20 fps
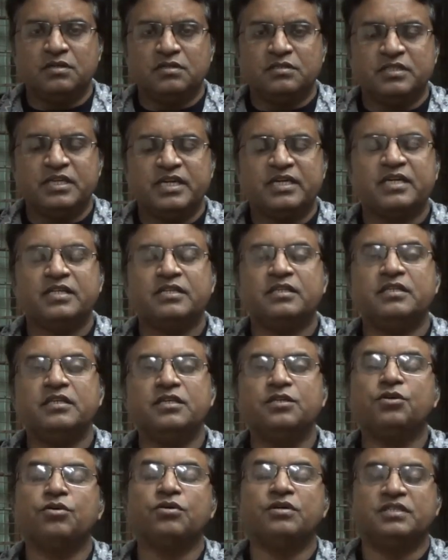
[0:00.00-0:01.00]
সে একটা
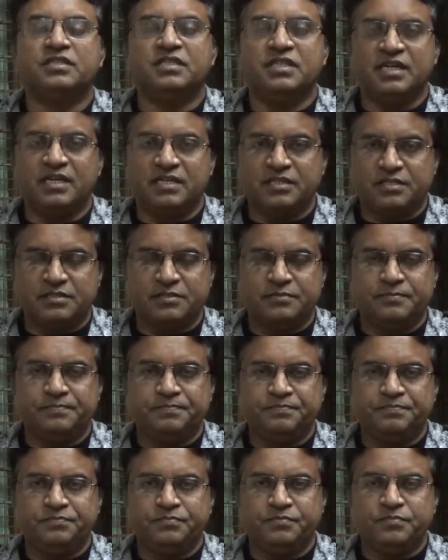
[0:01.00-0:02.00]
দীর্ঘ ইতিহাস
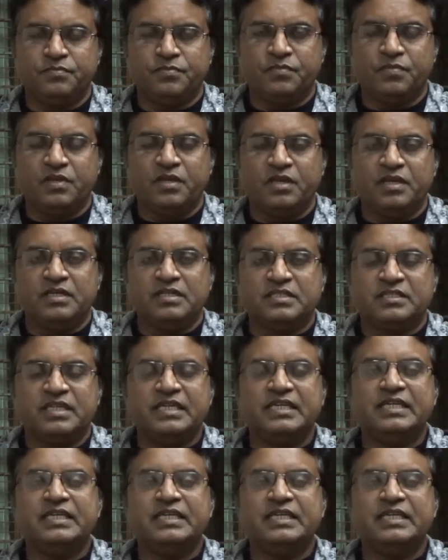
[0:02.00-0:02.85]
সেই